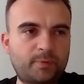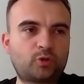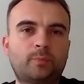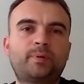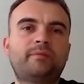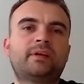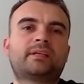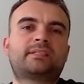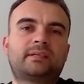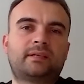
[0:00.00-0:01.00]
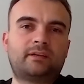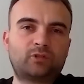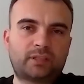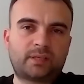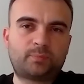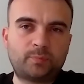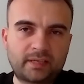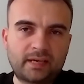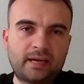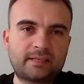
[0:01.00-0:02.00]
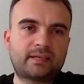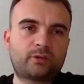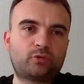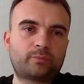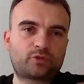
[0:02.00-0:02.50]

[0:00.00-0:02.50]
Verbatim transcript: А потом появилась э, вот эта публикация о том,